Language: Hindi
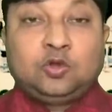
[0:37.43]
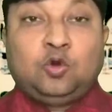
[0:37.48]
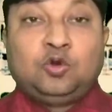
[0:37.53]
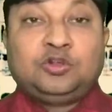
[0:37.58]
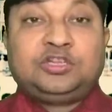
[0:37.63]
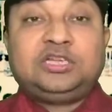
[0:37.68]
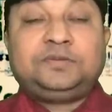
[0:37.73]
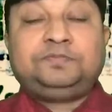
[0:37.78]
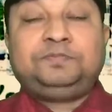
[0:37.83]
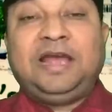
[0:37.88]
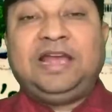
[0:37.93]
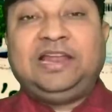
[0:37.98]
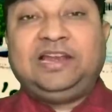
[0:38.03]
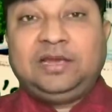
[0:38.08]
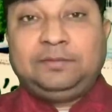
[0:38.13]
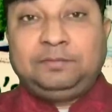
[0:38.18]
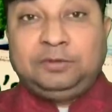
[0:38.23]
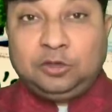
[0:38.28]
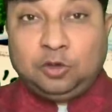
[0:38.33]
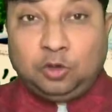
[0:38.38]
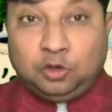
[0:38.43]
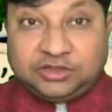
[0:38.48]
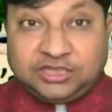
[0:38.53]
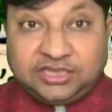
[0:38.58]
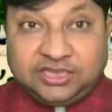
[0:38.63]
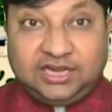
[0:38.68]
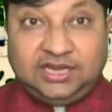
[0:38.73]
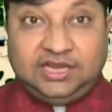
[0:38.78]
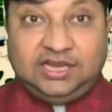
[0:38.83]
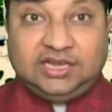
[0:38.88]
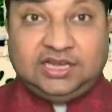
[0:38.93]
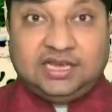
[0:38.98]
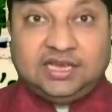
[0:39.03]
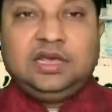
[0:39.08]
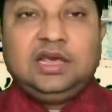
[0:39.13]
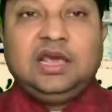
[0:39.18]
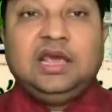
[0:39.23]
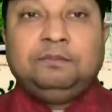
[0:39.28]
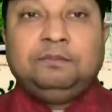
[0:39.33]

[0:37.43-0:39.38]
कोशिश पहले भी होती रही है